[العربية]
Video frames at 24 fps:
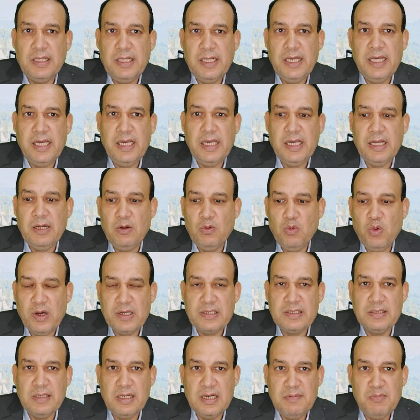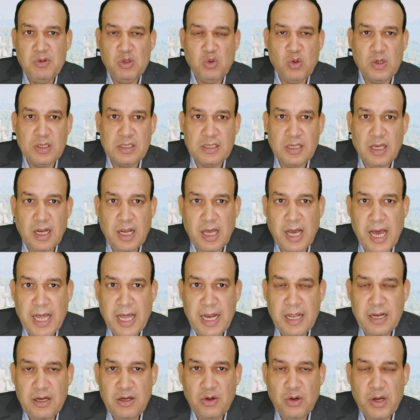للوصله اللي متوصله
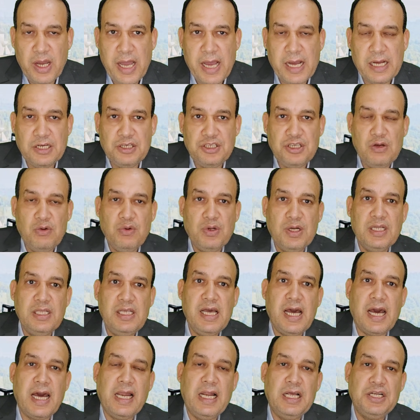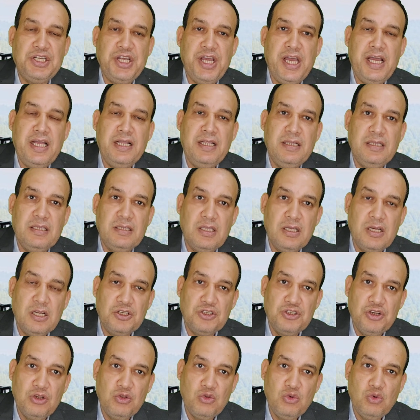على النخاع الشوكي دي علشان
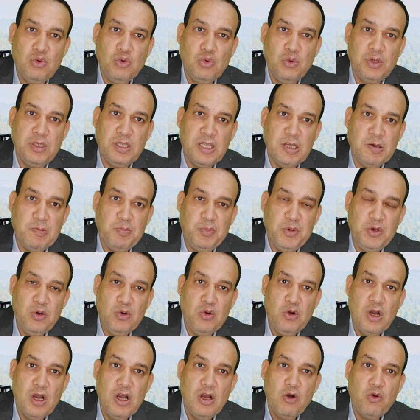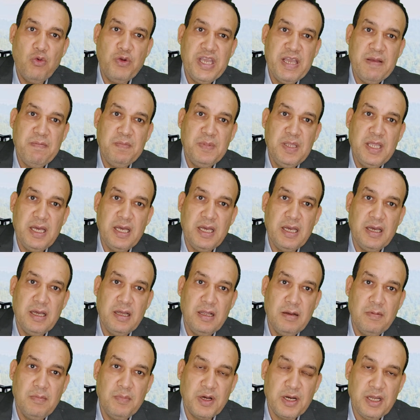تنشطه وتنبهه ويبدا
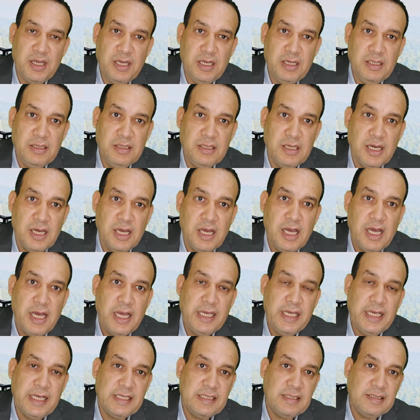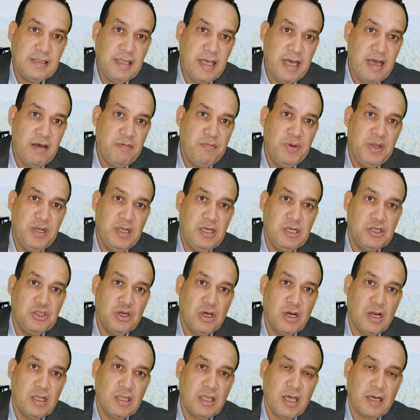المريض يستقبل
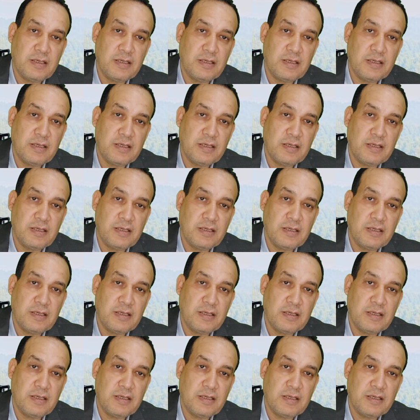اشارات